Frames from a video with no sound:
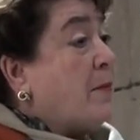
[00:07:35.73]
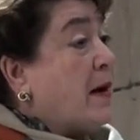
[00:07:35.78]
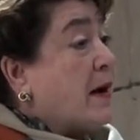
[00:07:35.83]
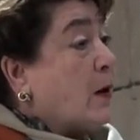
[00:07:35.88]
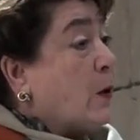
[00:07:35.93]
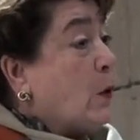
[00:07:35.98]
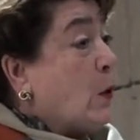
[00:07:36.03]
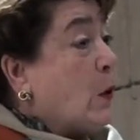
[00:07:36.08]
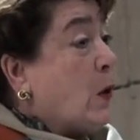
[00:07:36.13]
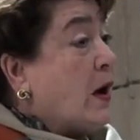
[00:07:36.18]

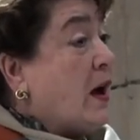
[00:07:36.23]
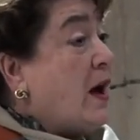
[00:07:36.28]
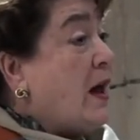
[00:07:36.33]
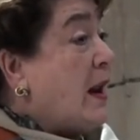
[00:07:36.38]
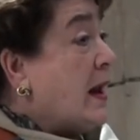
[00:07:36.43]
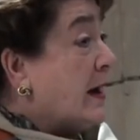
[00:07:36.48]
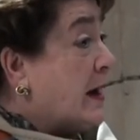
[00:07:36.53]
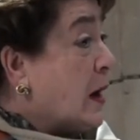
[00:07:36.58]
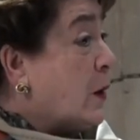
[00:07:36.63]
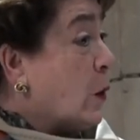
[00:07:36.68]
barroca
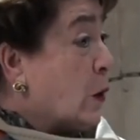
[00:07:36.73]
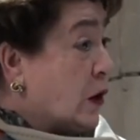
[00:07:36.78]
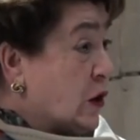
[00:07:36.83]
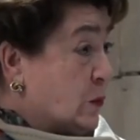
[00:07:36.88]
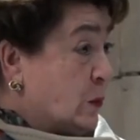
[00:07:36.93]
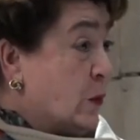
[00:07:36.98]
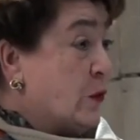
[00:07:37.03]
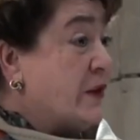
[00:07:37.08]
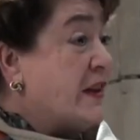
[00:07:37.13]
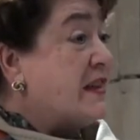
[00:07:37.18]
a la que
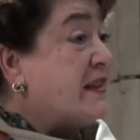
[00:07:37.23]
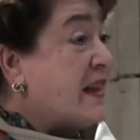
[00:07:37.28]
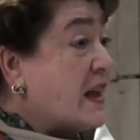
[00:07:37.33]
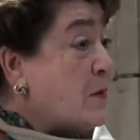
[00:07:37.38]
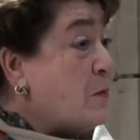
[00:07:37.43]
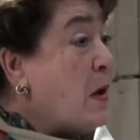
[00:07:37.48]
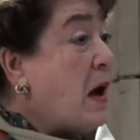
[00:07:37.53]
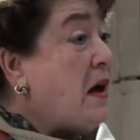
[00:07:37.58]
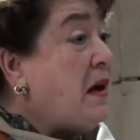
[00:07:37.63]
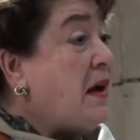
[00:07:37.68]
corresponde esta
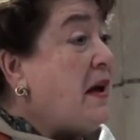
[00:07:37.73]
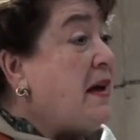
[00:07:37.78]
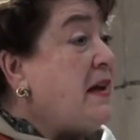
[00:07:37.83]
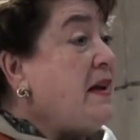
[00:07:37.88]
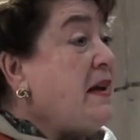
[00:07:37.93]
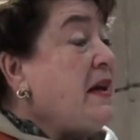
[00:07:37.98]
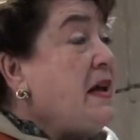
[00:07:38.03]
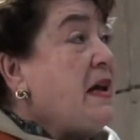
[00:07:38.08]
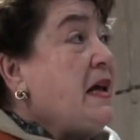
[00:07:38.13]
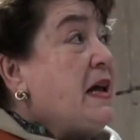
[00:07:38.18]
imagen,